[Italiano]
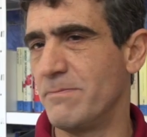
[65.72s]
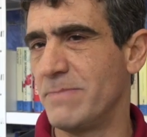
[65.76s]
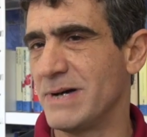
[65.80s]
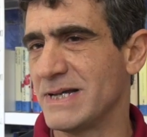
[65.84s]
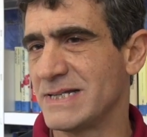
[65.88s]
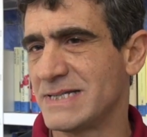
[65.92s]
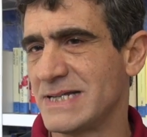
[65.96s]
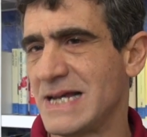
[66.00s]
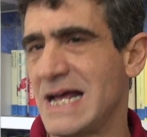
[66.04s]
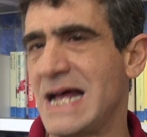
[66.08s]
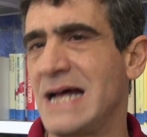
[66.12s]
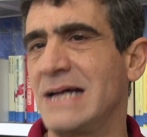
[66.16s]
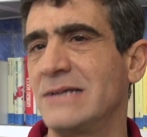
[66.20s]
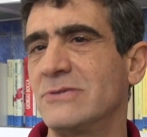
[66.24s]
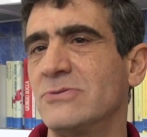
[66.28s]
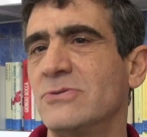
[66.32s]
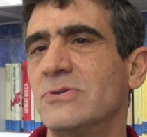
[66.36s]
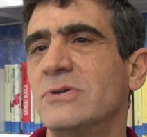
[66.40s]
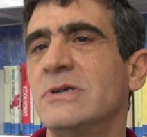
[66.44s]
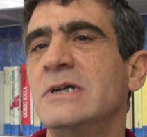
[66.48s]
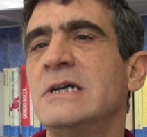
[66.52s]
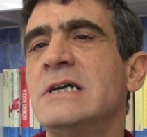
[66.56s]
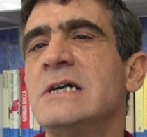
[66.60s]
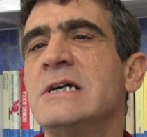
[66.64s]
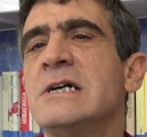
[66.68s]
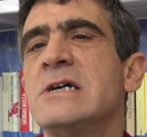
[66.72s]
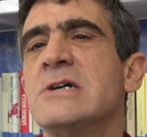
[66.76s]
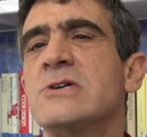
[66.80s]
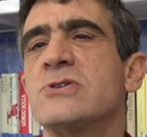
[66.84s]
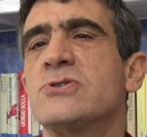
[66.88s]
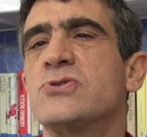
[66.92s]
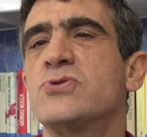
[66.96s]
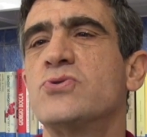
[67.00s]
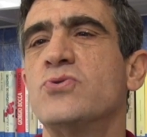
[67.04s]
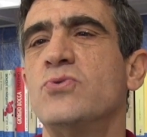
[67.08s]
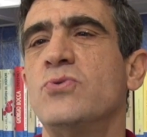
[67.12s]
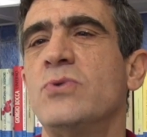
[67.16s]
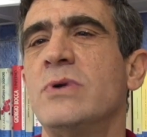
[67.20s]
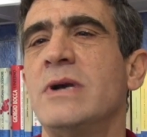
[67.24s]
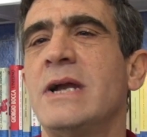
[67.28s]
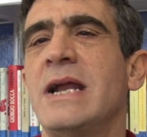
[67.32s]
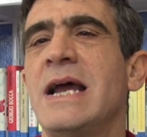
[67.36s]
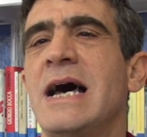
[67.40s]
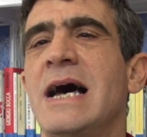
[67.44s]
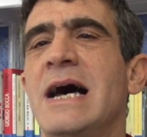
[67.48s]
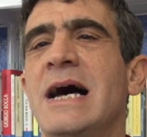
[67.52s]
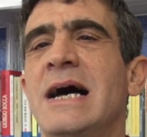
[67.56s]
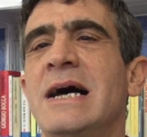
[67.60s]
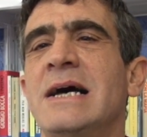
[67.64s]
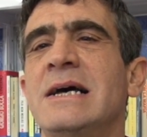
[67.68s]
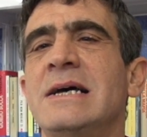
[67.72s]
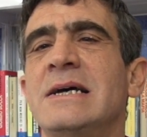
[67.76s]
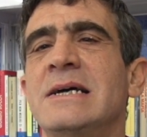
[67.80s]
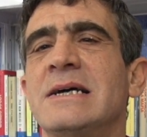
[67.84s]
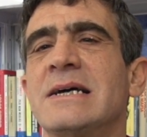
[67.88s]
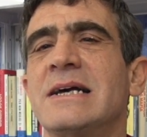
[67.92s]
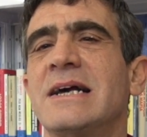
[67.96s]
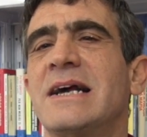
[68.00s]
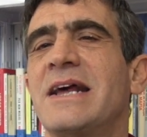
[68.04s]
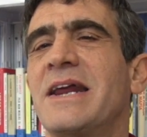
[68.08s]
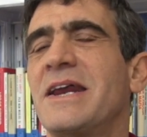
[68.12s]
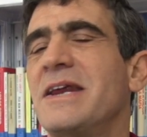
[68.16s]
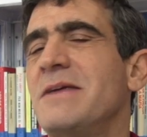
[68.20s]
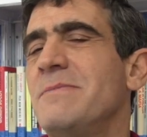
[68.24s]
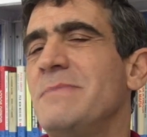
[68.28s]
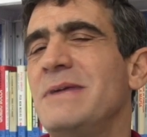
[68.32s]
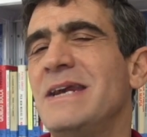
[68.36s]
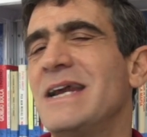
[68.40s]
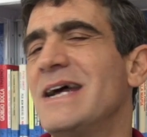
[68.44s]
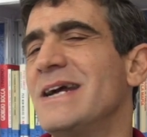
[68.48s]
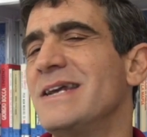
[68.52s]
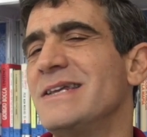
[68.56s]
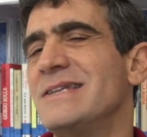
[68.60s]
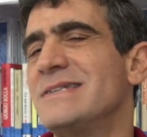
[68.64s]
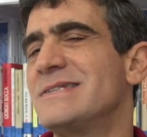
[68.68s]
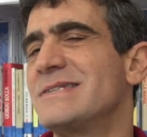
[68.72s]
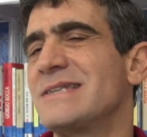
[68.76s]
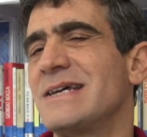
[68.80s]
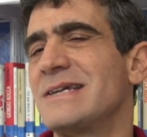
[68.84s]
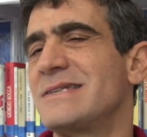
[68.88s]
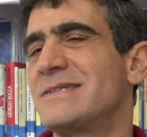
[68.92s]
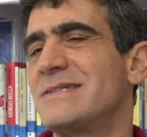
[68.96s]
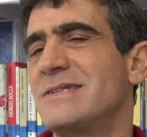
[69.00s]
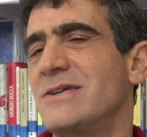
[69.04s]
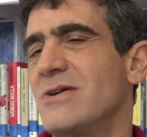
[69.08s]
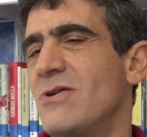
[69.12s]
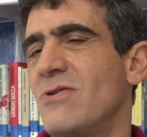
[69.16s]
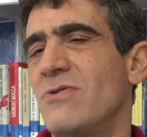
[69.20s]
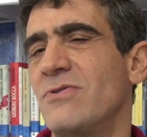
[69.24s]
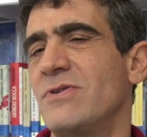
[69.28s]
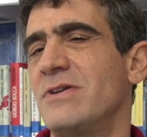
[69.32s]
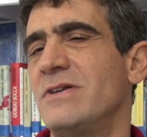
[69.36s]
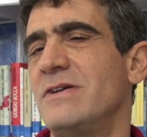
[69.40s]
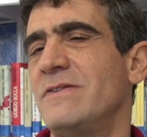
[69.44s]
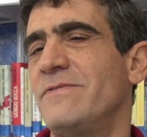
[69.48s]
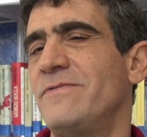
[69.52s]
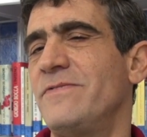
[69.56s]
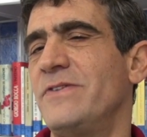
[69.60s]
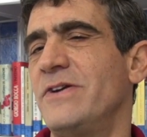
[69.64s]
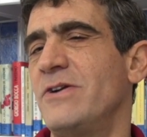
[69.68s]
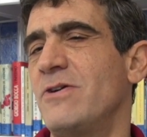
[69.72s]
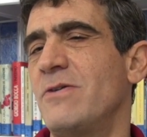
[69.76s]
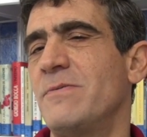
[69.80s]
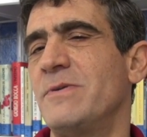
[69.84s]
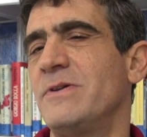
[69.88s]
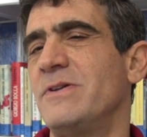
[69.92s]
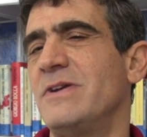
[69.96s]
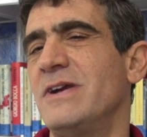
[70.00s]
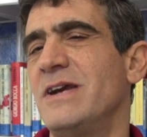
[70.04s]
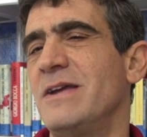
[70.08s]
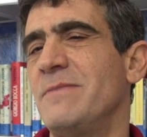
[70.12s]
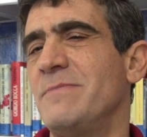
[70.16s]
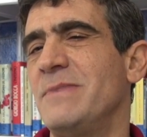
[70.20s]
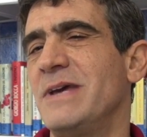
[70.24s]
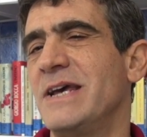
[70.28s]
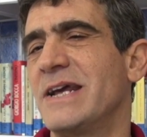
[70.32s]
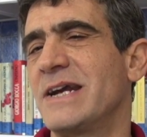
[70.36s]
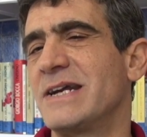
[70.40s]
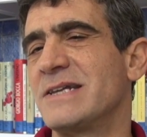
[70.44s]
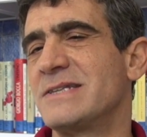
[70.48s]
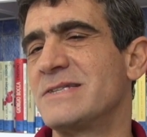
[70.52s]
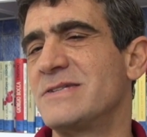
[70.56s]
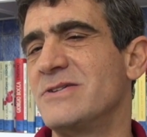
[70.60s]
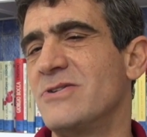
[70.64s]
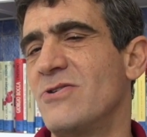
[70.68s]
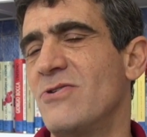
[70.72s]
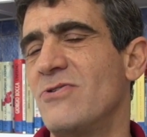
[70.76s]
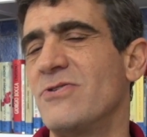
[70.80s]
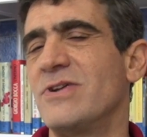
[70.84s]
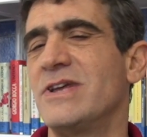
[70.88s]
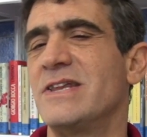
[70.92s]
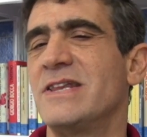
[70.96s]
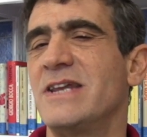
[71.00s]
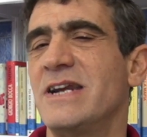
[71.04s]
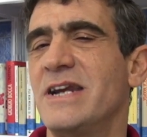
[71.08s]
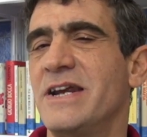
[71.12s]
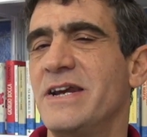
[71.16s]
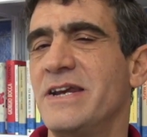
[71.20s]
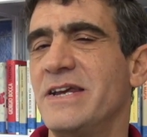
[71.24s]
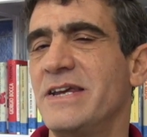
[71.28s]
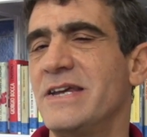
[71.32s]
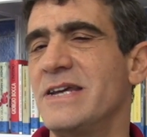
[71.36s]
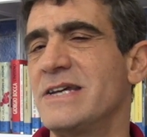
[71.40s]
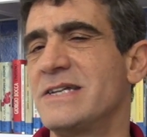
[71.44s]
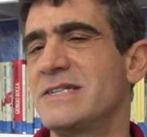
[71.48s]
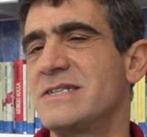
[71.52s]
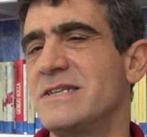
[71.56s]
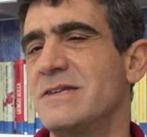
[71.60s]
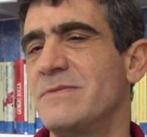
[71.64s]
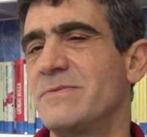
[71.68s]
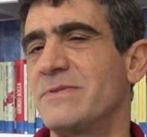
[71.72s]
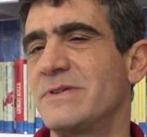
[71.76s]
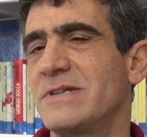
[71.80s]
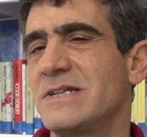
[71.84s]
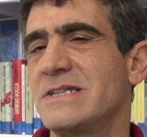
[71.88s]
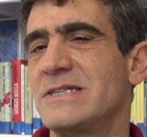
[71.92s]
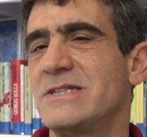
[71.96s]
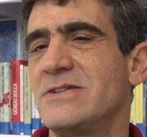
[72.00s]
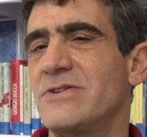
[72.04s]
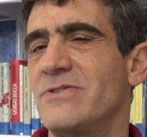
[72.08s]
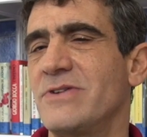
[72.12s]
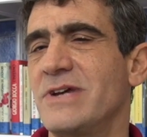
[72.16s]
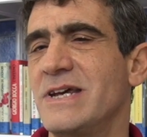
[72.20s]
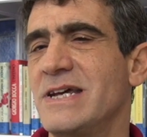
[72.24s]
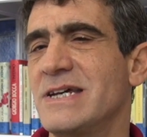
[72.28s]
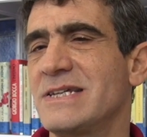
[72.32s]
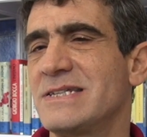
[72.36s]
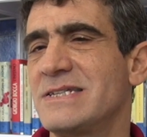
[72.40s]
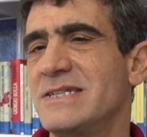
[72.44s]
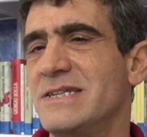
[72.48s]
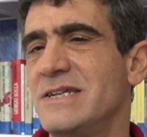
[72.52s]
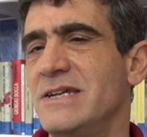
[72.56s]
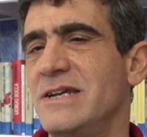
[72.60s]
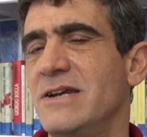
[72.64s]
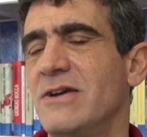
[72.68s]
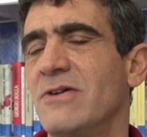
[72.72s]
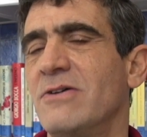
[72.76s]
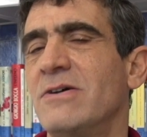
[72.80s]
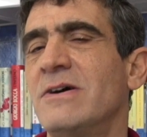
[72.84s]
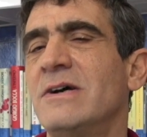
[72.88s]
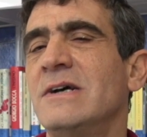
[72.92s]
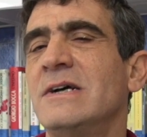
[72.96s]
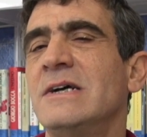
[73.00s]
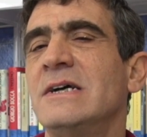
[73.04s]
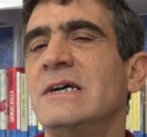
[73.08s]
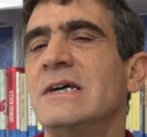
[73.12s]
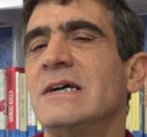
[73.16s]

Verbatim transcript: basato sulla criminalizzazione del fenomeno delle migrazioni, delle richieste di protezione e asilo